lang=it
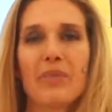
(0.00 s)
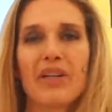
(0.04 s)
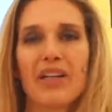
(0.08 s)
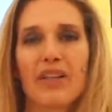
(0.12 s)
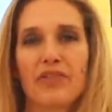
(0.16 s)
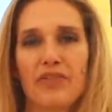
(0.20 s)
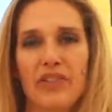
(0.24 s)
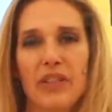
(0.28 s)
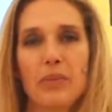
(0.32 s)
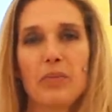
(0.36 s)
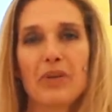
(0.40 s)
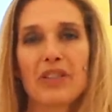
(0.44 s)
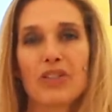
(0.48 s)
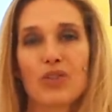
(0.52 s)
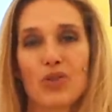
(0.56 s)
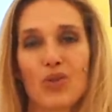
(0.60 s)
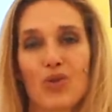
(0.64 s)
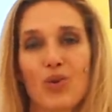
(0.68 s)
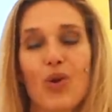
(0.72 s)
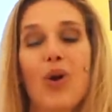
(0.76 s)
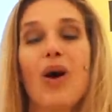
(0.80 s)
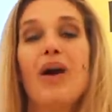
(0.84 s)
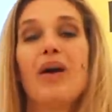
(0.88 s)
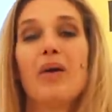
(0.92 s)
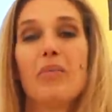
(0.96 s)
ma le fibre
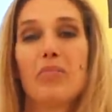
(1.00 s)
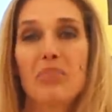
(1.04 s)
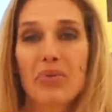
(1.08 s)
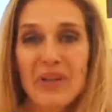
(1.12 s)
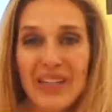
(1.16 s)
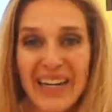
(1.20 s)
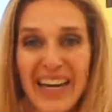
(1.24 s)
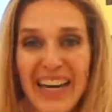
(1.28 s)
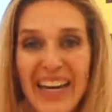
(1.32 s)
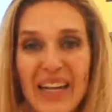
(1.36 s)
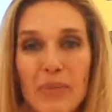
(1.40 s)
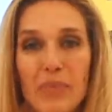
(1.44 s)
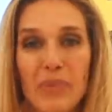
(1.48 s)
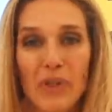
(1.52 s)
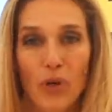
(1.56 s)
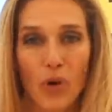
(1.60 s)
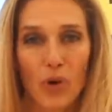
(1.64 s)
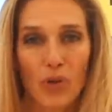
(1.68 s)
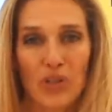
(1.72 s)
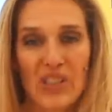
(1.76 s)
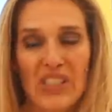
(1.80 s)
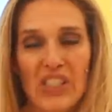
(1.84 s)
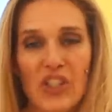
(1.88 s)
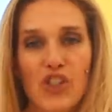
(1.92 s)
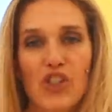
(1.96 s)
sono
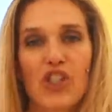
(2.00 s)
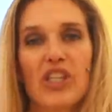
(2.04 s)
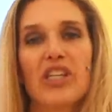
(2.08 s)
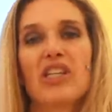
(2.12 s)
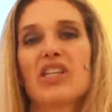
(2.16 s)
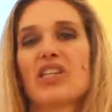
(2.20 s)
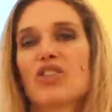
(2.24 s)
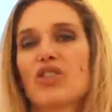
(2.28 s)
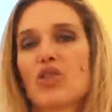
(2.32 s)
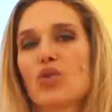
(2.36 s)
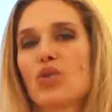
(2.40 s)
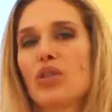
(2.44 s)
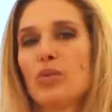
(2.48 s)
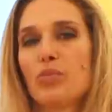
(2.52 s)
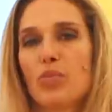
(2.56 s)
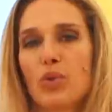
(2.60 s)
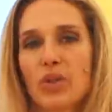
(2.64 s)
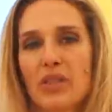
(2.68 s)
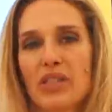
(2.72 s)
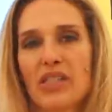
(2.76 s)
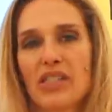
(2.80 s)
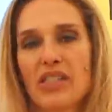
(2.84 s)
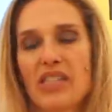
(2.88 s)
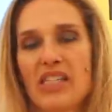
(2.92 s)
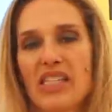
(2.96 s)
prebiotici che sono
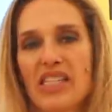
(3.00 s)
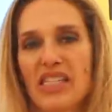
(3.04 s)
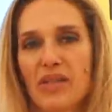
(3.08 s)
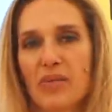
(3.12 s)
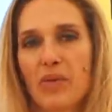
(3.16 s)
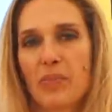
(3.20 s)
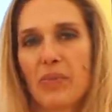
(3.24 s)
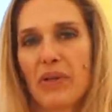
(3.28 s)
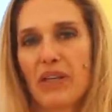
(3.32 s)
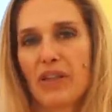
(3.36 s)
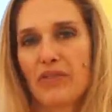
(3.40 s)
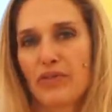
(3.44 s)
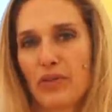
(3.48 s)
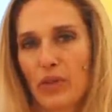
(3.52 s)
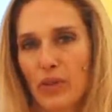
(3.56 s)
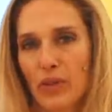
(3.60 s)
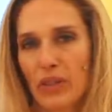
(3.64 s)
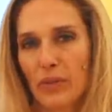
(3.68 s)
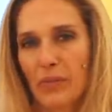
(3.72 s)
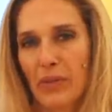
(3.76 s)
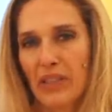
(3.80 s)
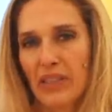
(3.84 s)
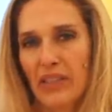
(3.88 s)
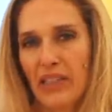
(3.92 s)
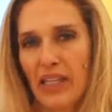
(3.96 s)
importantissime per la
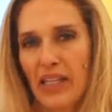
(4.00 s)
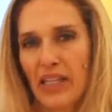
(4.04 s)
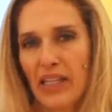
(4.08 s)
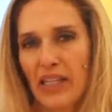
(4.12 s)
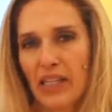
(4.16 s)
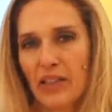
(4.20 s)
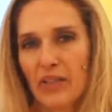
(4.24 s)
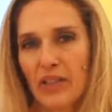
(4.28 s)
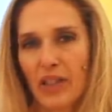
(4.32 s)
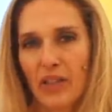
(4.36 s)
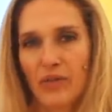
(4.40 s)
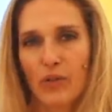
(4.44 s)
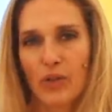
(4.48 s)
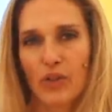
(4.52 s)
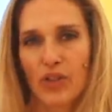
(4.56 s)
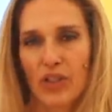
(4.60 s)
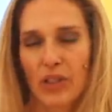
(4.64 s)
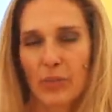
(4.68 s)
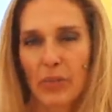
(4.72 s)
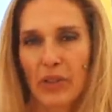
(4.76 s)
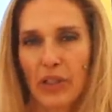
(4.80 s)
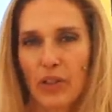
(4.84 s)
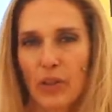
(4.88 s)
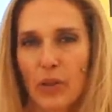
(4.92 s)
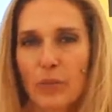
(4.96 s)
flora batterica del
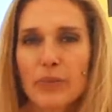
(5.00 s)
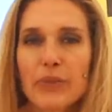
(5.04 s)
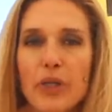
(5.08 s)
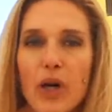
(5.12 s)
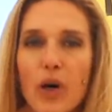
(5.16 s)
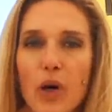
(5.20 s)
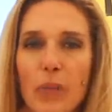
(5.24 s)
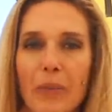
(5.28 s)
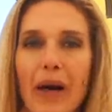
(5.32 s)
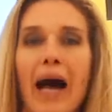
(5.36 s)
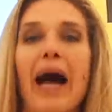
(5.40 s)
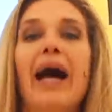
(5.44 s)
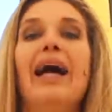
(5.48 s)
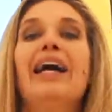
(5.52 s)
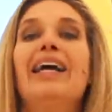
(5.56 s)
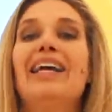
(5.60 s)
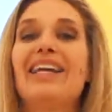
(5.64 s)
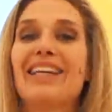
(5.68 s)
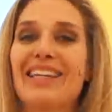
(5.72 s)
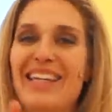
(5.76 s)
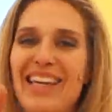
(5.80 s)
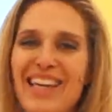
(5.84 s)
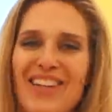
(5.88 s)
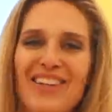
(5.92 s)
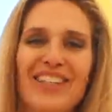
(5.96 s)
vostro microbioma
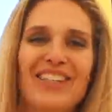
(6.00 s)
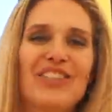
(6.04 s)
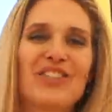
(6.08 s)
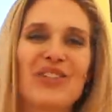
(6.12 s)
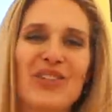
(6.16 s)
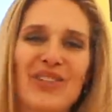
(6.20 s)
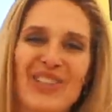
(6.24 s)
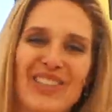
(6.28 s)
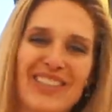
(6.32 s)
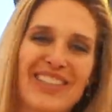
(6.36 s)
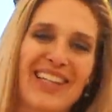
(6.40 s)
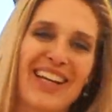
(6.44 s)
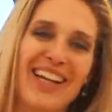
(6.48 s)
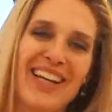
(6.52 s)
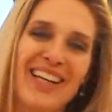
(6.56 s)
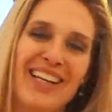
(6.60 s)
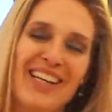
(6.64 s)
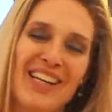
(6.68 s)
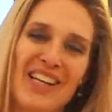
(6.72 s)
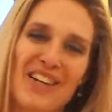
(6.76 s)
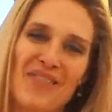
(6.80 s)
che ritorna